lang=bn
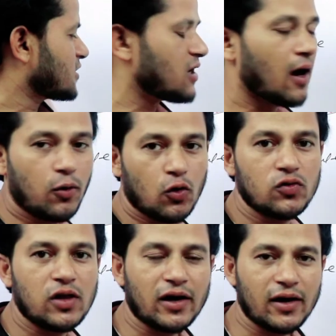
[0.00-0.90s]
একটি আবরণ
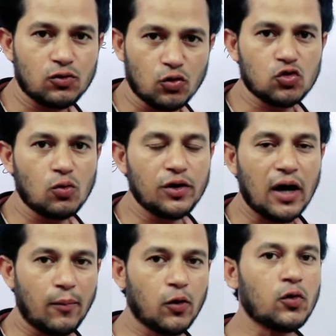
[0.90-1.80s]
থাকে তন্তুময়
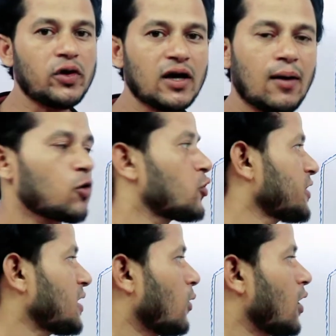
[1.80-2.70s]
আবরণ এই
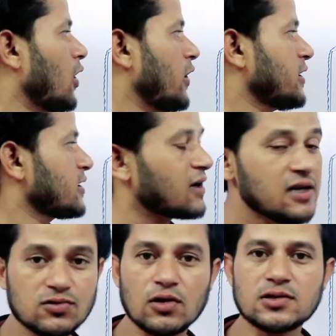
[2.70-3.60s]
আবরণটিকে বলা হয়
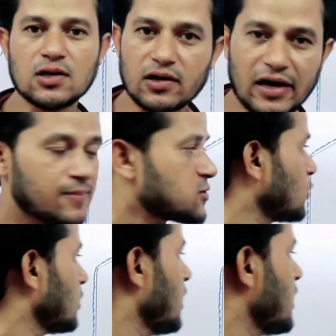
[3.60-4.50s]
গ্লিসন্স
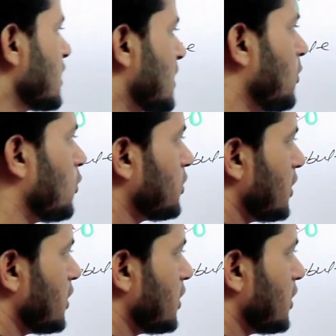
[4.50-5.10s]
ক্যাপসুল এবং